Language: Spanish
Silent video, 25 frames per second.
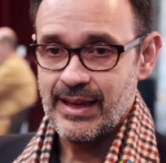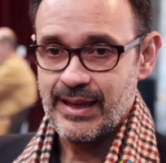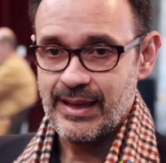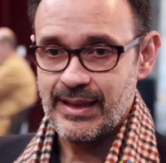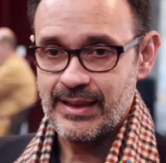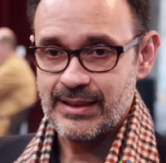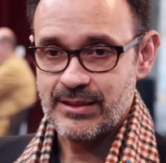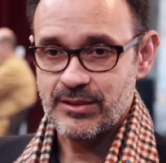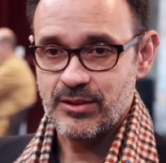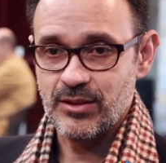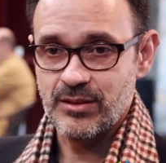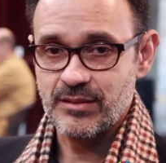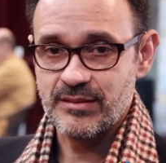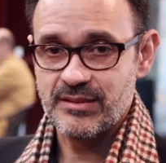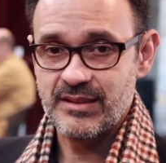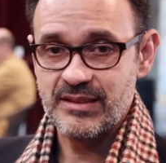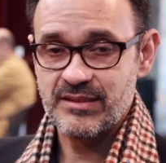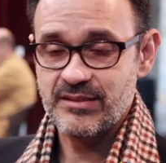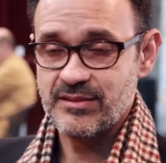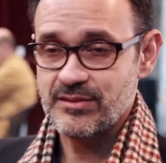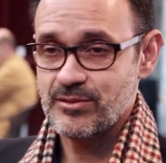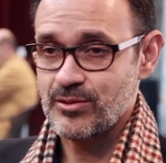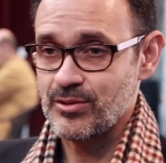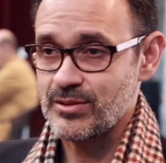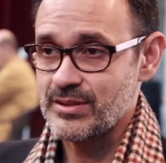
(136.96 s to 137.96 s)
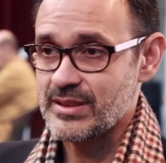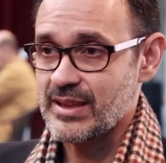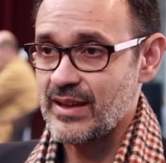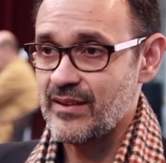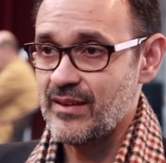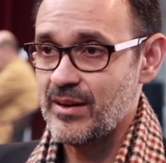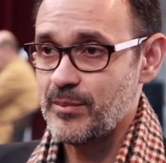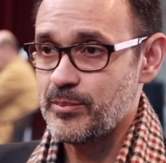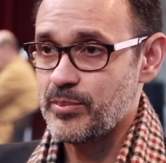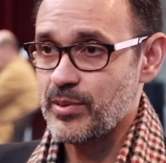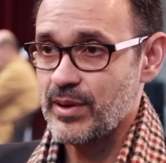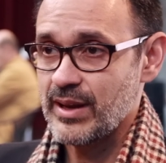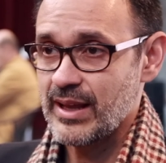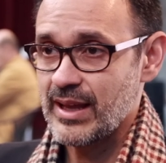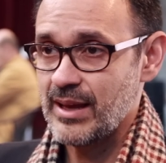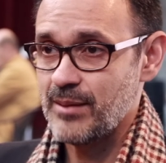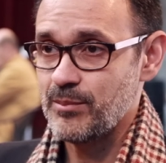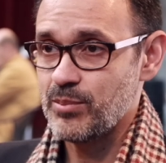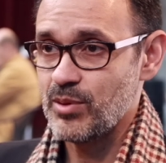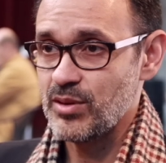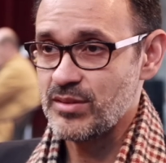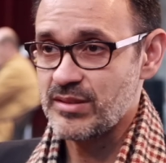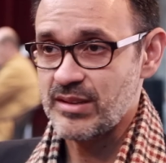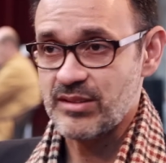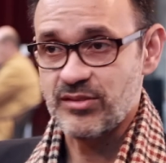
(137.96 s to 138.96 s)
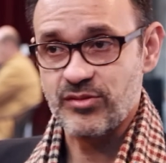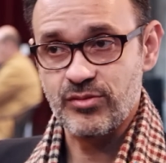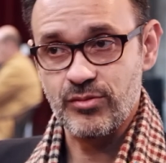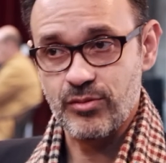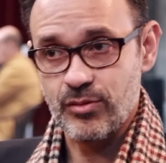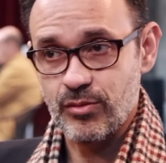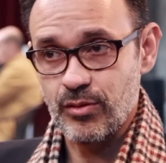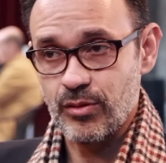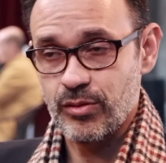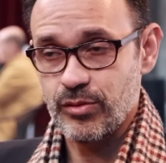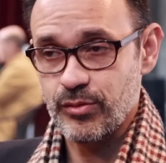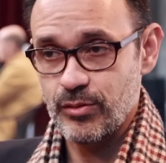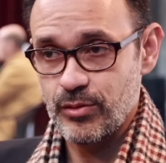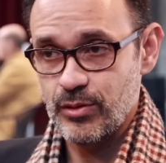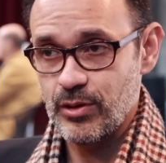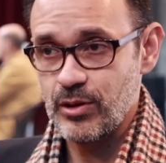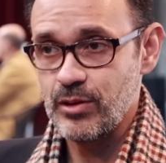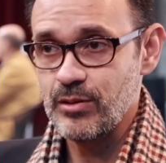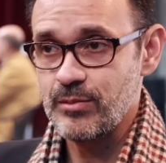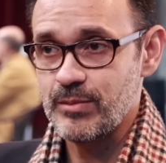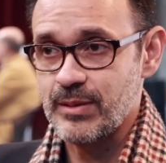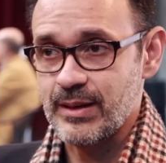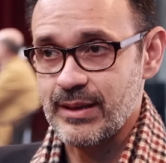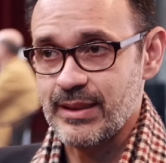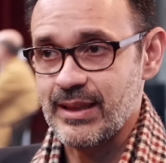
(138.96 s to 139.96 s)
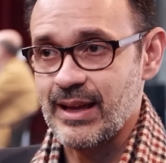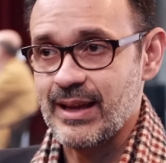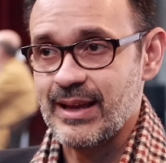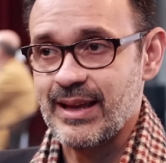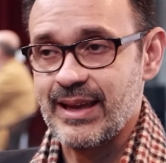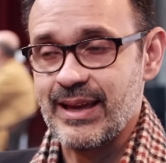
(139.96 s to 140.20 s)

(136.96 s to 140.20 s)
Entonces contaba, por ejemplo, Setsuko Thurlow, ¿verdad?